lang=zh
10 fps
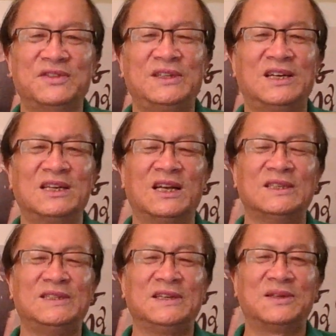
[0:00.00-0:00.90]
非常
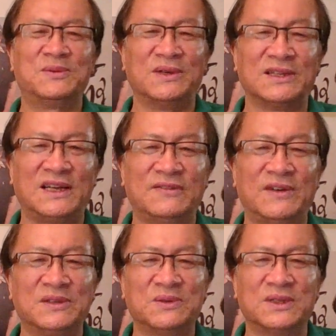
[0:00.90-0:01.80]
感谢广大
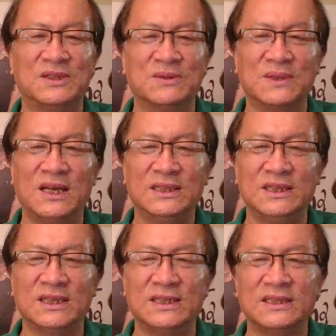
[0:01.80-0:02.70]
网友的收看，
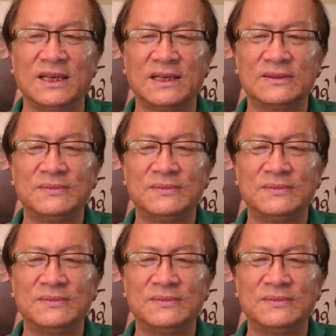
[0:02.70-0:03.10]
谢谢再见。